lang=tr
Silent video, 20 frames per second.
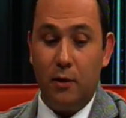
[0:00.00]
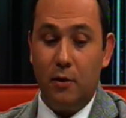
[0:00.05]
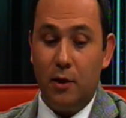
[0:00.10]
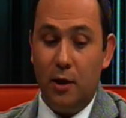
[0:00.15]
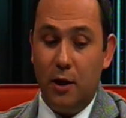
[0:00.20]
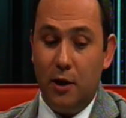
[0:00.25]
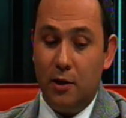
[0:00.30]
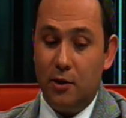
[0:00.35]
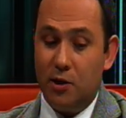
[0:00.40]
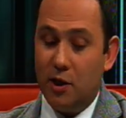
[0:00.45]

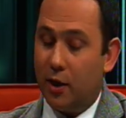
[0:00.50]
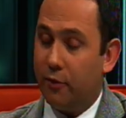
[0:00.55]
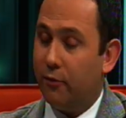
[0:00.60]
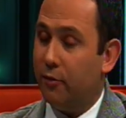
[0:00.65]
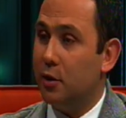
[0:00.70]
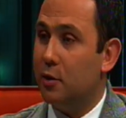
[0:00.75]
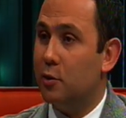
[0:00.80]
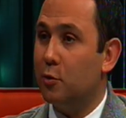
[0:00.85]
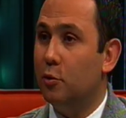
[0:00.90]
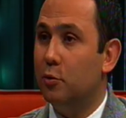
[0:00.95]
E, Jack
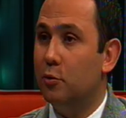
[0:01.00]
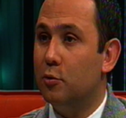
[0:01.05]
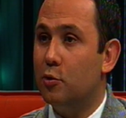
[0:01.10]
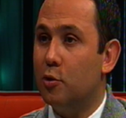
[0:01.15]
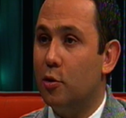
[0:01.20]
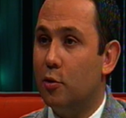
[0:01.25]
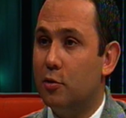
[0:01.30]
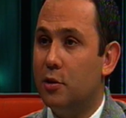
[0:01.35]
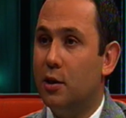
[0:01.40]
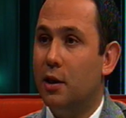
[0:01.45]
Fresco'nun
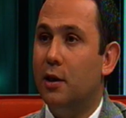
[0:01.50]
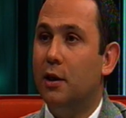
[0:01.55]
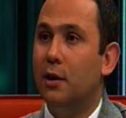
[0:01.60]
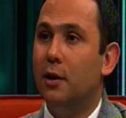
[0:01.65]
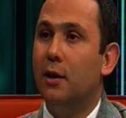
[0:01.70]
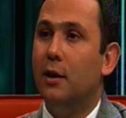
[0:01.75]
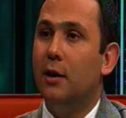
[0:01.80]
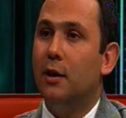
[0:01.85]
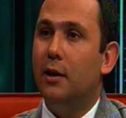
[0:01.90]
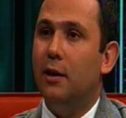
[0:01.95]
çokça
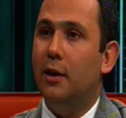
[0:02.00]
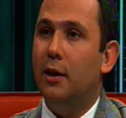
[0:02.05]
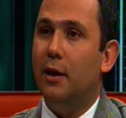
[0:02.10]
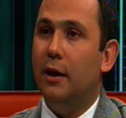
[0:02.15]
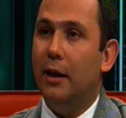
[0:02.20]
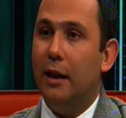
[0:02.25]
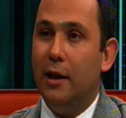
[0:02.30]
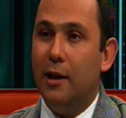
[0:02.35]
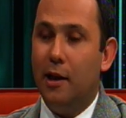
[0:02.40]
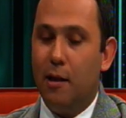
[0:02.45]
e,
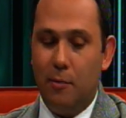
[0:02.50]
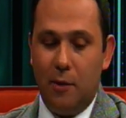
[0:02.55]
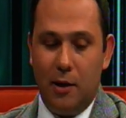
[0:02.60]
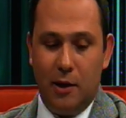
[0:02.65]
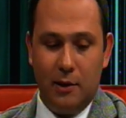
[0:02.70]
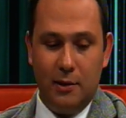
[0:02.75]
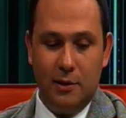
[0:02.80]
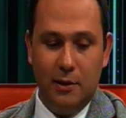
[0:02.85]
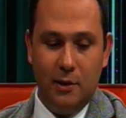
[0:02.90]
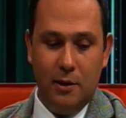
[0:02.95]
ilham
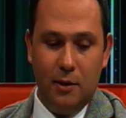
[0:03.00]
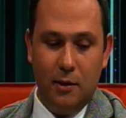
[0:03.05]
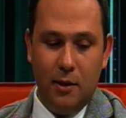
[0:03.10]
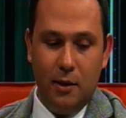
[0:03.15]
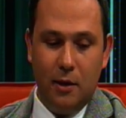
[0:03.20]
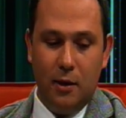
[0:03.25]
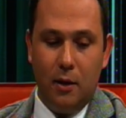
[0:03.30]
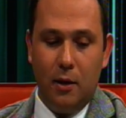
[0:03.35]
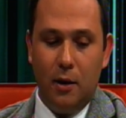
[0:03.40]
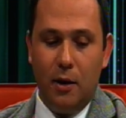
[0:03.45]
aldığı
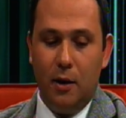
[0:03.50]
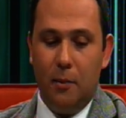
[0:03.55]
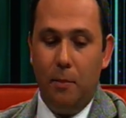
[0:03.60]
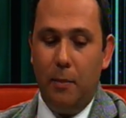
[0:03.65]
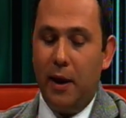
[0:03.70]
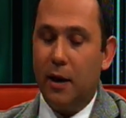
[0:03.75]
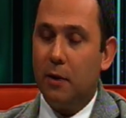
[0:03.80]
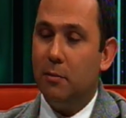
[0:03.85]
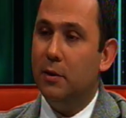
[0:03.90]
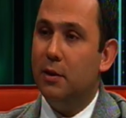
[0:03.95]
e,
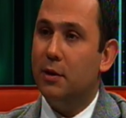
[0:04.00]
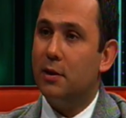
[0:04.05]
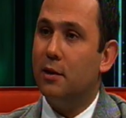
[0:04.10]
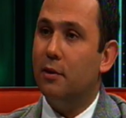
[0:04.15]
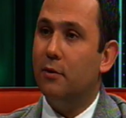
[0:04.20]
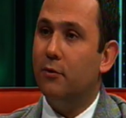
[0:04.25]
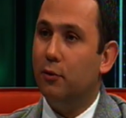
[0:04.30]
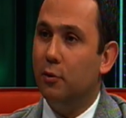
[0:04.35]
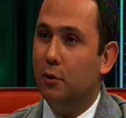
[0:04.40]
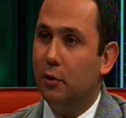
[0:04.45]

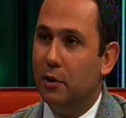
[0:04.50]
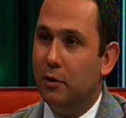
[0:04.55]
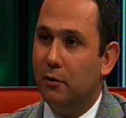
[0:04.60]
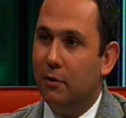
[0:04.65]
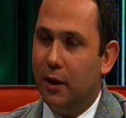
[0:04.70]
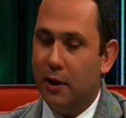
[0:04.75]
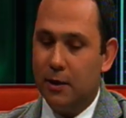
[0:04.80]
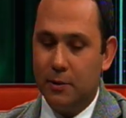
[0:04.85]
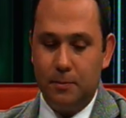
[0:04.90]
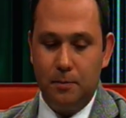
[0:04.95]
Backminister Fuller
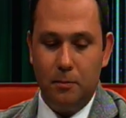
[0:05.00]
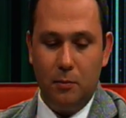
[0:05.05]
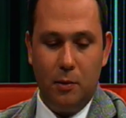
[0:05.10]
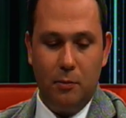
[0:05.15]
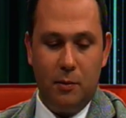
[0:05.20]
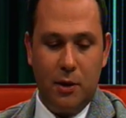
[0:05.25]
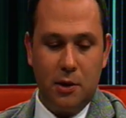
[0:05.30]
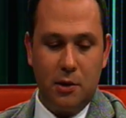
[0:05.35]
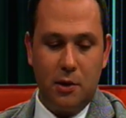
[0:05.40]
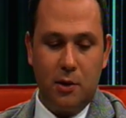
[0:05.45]
var
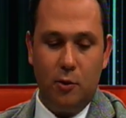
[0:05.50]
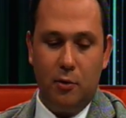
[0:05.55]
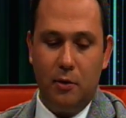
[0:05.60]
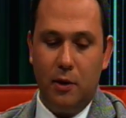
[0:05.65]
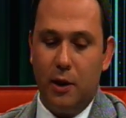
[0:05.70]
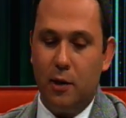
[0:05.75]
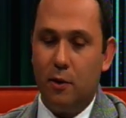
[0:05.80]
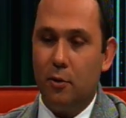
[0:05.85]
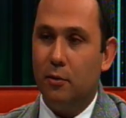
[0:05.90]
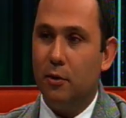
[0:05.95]
bir başka
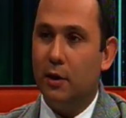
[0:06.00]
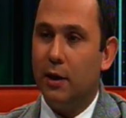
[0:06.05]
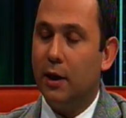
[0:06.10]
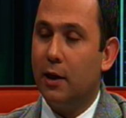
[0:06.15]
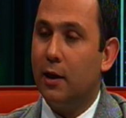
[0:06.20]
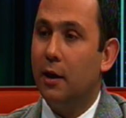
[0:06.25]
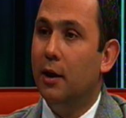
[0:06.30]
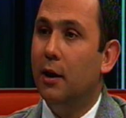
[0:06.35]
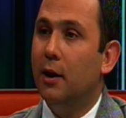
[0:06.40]
örnek olarak.